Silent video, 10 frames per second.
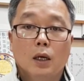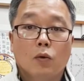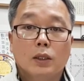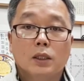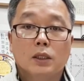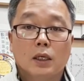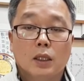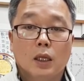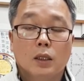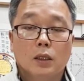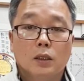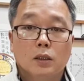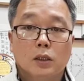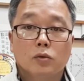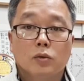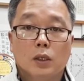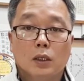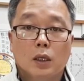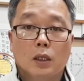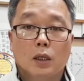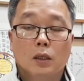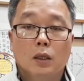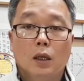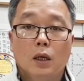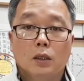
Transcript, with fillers: 관절 상태든 척추 상태든